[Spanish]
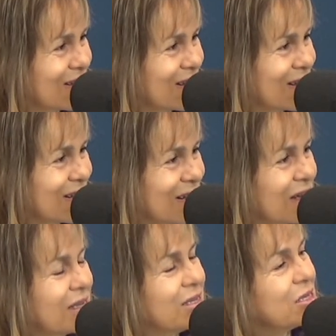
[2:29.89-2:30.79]
¿ah?
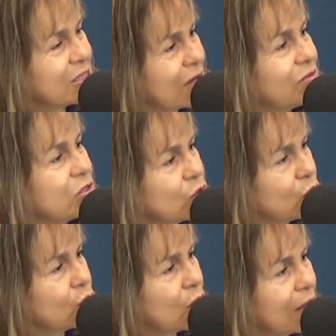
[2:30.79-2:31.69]
Y esa
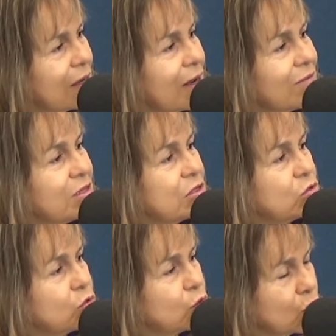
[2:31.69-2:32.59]
virtud es la
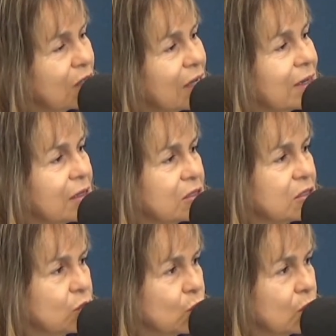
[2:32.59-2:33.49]
virtud de la
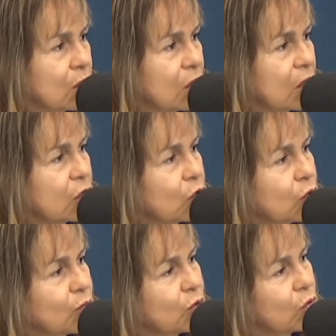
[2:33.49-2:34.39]
gratitud,
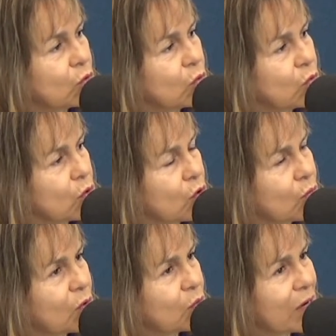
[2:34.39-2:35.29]
como,
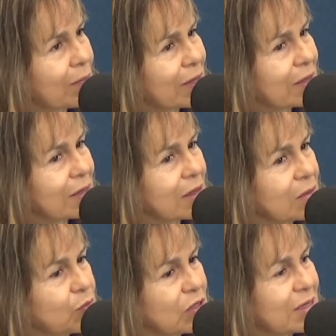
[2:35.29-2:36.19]
como una manera
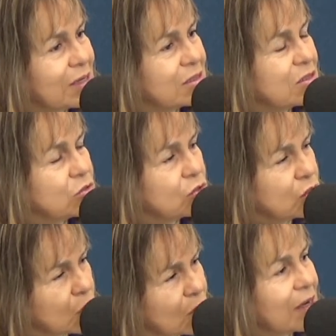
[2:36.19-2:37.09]
de poner
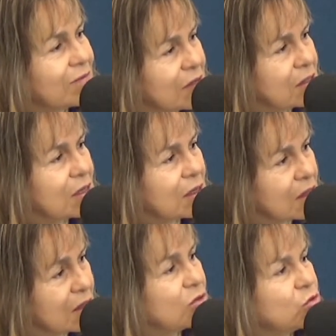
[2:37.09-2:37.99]
atención a la vida
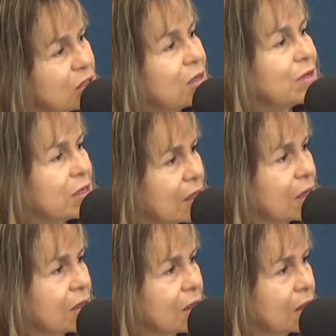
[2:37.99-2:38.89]
de otra
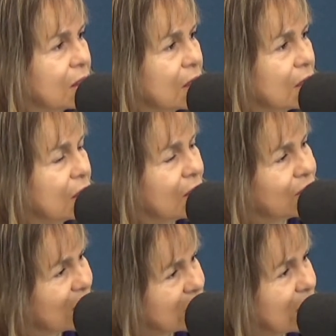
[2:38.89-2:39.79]
manera. ¿ah?
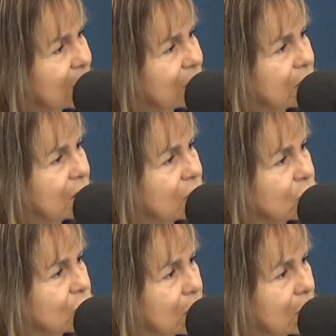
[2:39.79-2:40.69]
Es básicamente
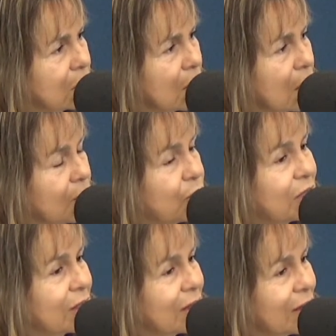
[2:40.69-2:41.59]
eso, ¿ah?
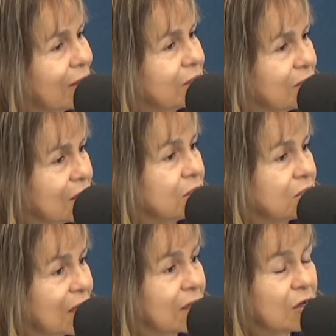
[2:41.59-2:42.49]
porque la
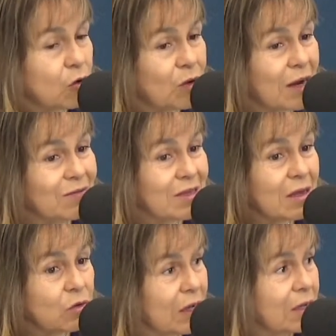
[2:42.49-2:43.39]
tendencia, y como la
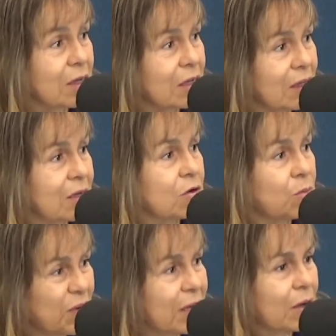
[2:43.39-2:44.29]
vida ahora es
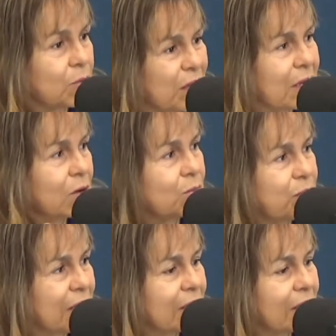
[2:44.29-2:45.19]
compleja, compleja,
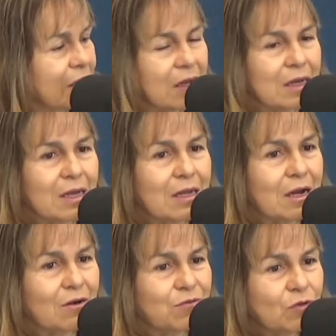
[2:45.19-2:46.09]
compleja, en
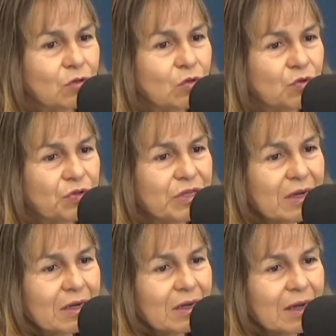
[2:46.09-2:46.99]
el fondo
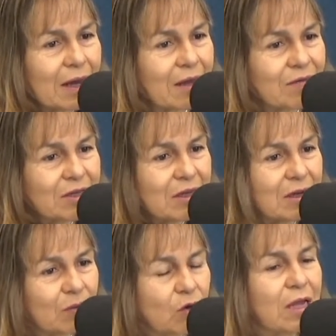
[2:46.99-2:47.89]
ya cada vez
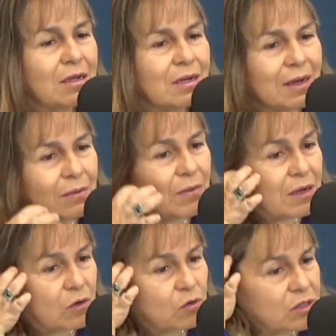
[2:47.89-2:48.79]
tenemos que agregar
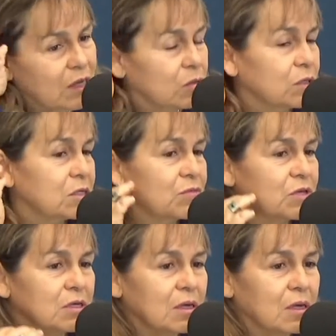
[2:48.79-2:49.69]
más cosas a nuestra
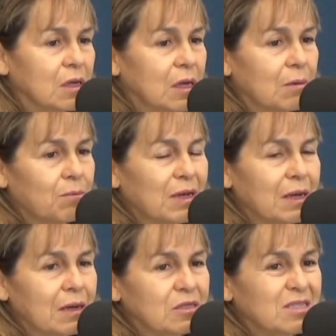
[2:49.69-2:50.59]
vida
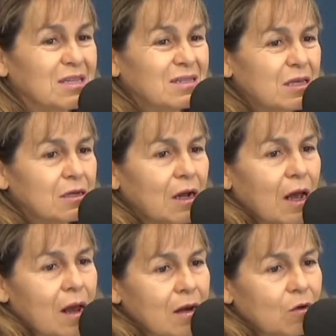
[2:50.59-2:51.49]
para sentir
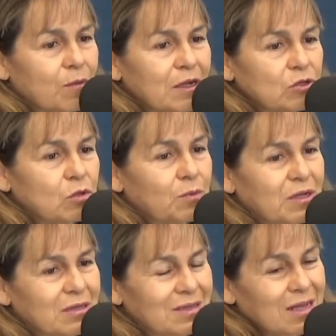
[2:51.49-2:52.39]
algo, para
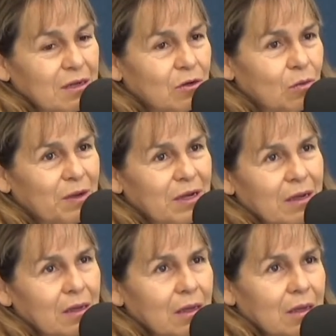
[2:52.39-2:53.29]
sorprendernos,
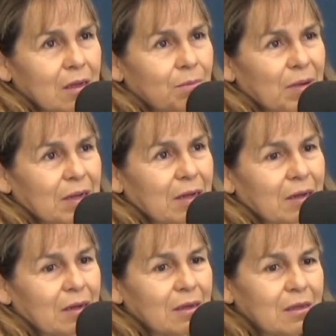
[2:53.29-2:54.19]
para
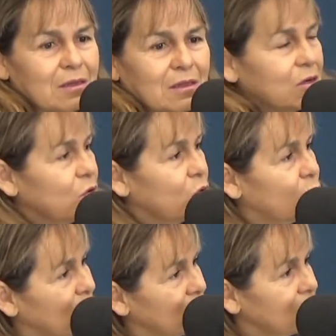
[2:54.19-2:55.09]
para darnos
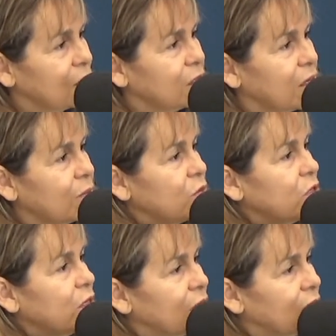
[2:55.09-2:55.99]
cuenta, digamos,
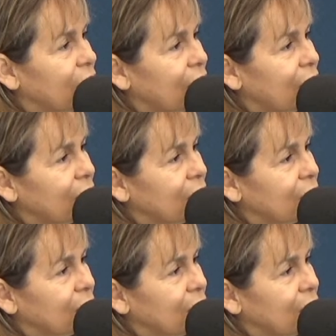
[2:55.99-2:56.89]
de, de las
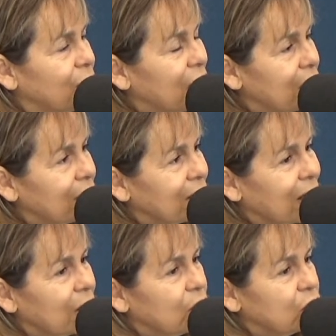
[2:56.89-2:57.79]
eh, miles de regalos.